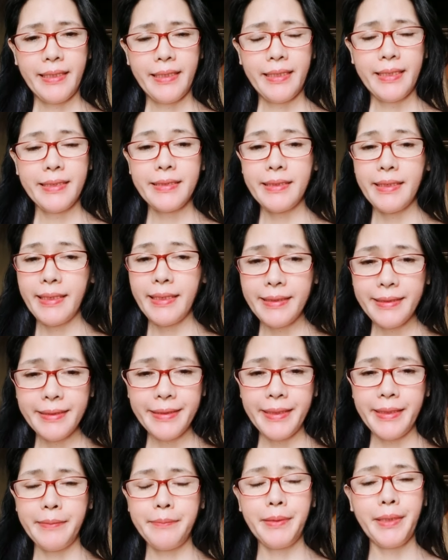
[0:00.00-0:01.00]
na
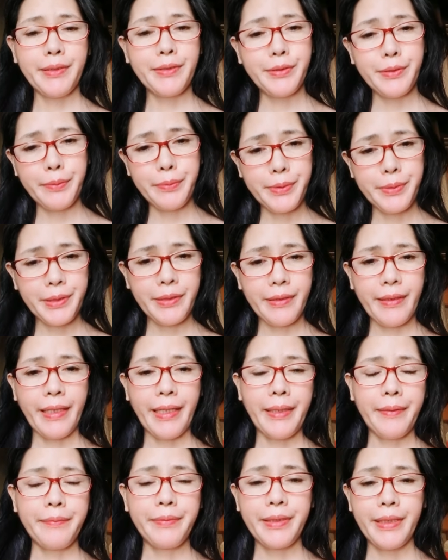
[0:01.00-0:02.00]
sana
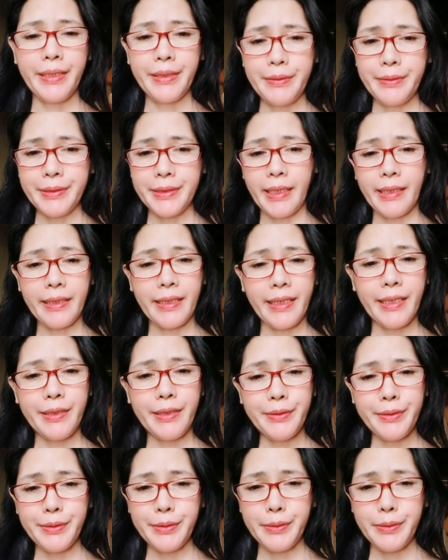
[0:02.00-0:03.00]
mag-subscribe kayo sa aking
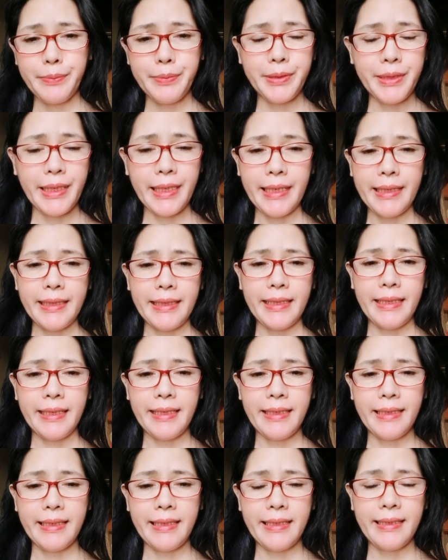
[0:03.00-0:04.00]
YouTube
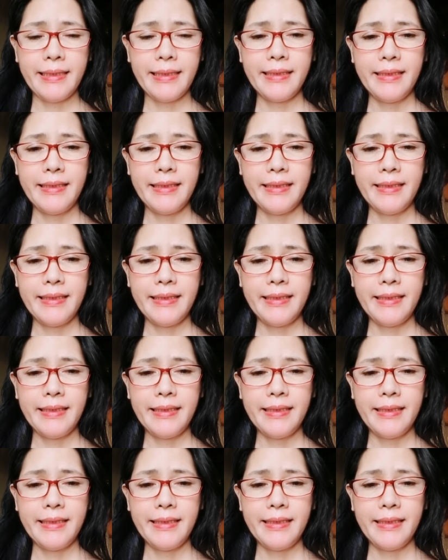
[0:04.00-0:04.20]
channel.